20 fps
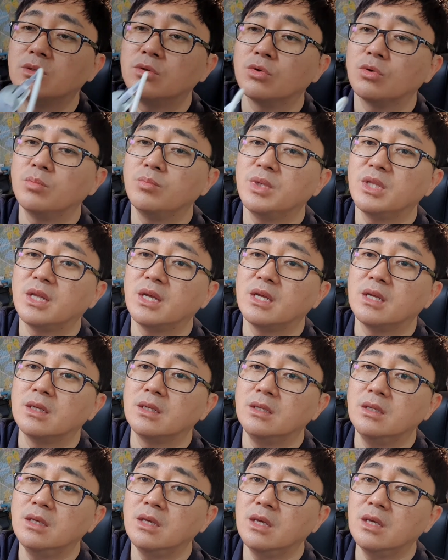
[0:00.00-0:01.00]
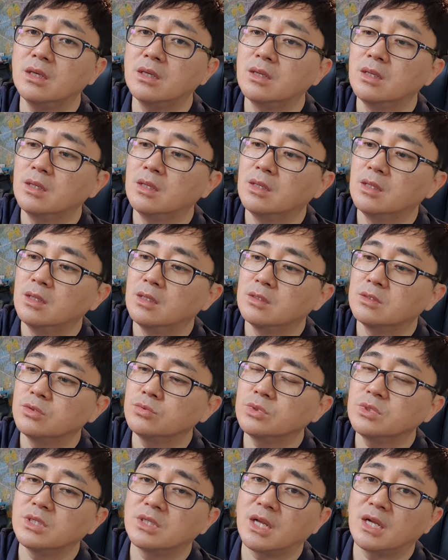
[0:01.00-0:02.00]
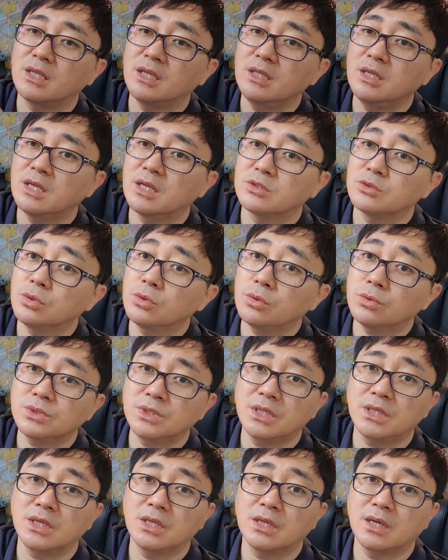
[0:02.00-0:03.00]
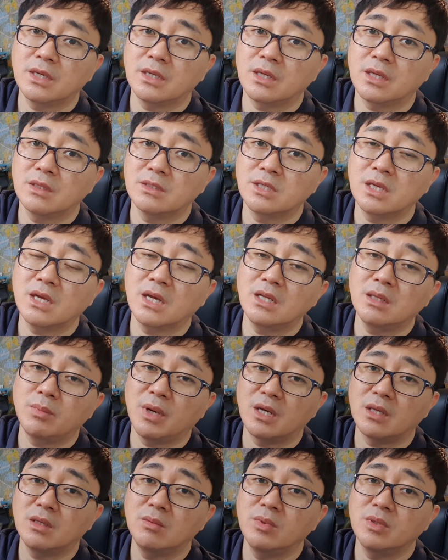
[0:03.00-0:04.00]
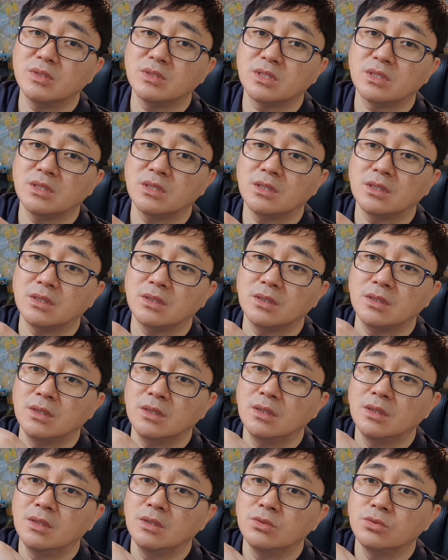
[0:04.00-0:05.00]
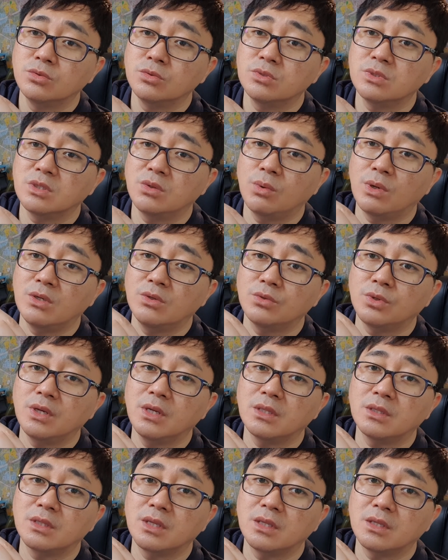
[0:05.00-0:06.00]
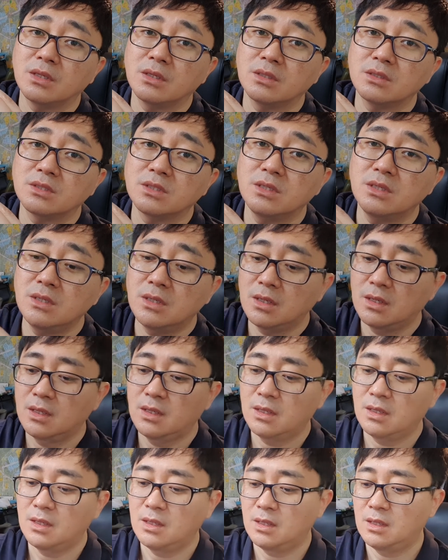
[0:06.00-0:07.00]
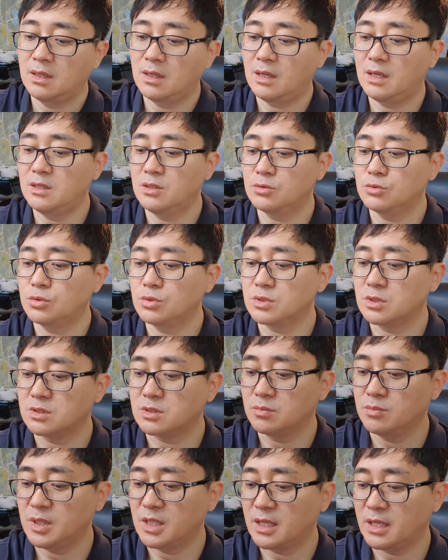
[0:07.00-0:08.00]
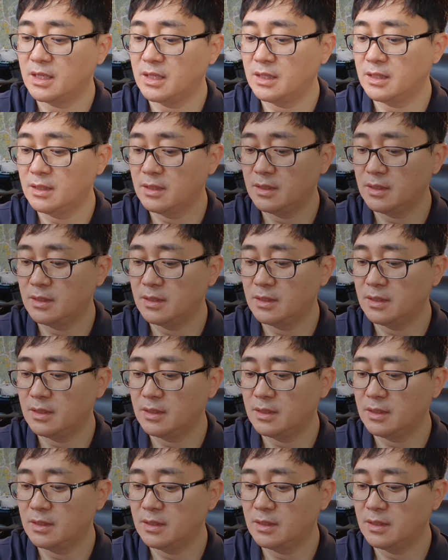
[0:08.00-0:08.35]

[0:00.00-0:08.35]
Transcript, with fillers: 들어옵니다. 이게 충전이 다 되니까 초록색인가 이렇게 색깔이 바뀌면서 충전이 완료되었다는 것을 알려주었었습니다.